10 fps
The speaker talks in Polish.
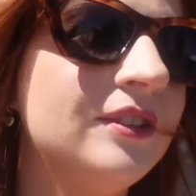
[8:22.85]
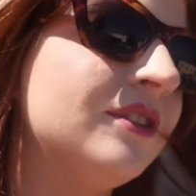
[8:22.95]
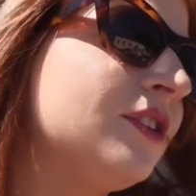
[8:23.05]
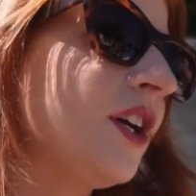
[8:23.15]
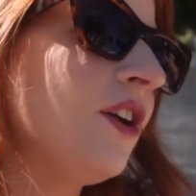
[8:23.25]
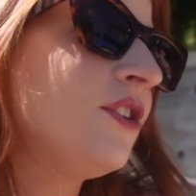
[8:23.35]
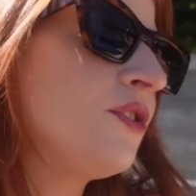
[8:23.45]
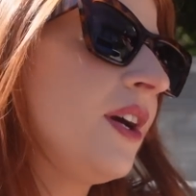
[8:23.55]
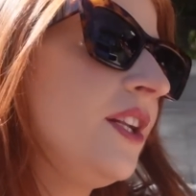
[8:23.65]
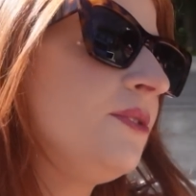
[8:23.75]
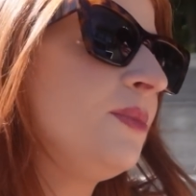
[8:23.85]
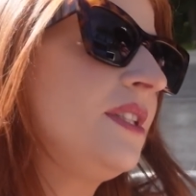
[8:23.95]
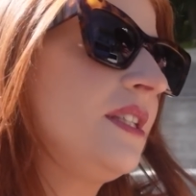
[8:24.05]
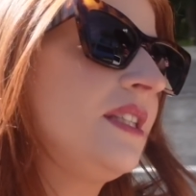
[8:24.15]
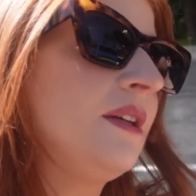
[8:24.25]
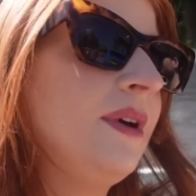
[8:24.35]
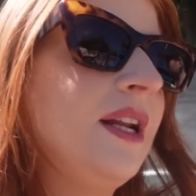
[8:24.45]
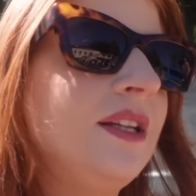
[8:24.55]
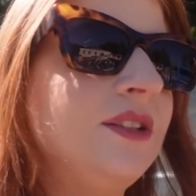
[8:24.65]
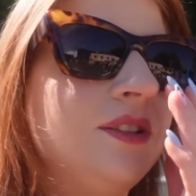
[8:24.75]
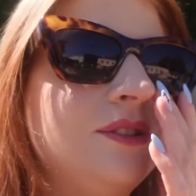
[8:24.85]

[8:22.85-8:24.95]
no trochę oszukaliśmy system, ale no...